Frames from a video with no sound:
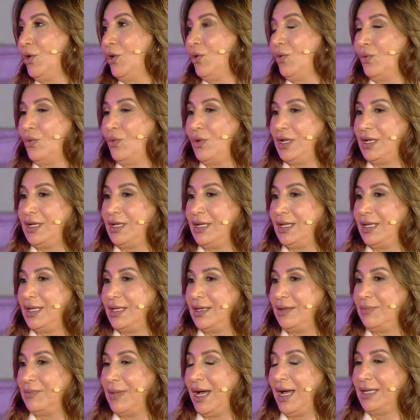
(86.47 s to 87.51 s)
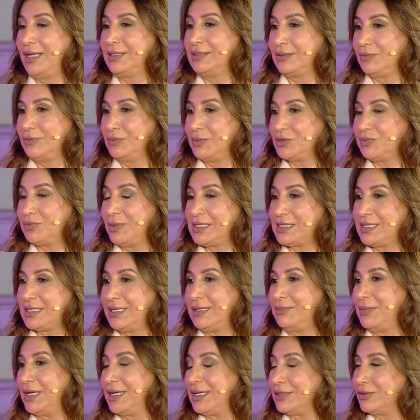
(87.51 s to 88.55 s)
واللي ما عن مش بس اللي
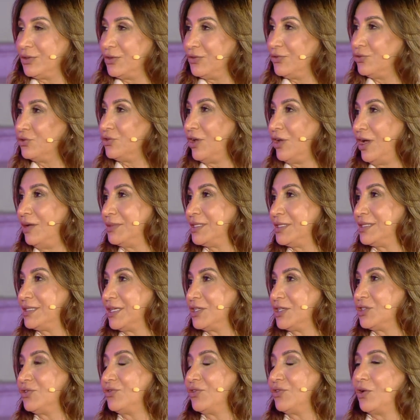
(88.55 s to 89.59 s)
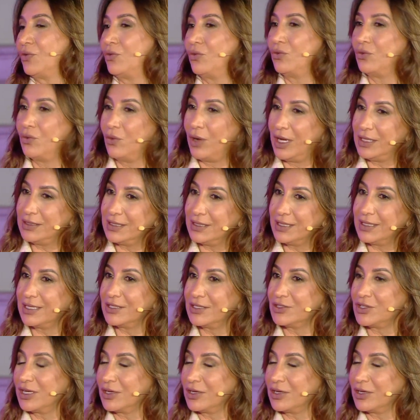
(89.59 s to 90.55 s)
ما قدروا يفوتوا على مستشفى وعندك اجى